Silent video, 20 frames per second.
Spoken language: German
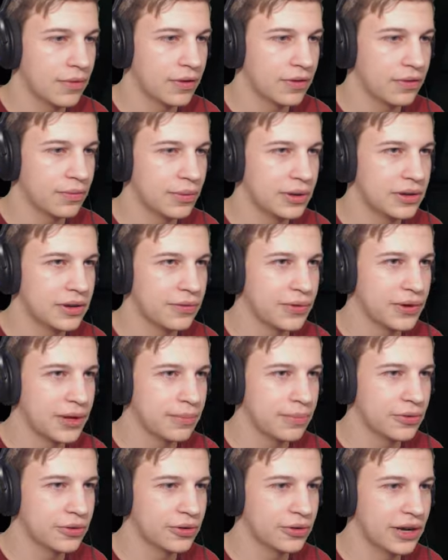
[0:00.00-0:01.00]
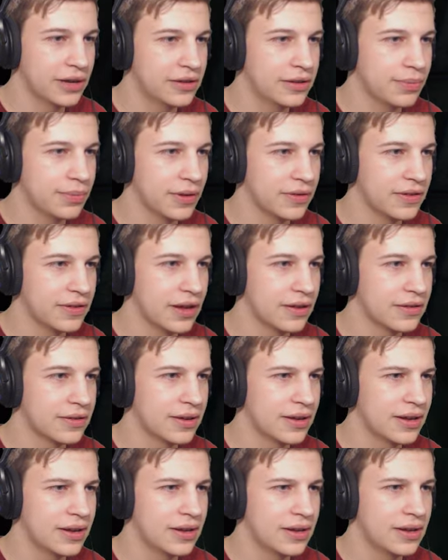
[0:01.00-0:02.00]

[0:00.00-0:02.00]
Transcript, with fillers: Was ist mit der verdammten Toilette passiert?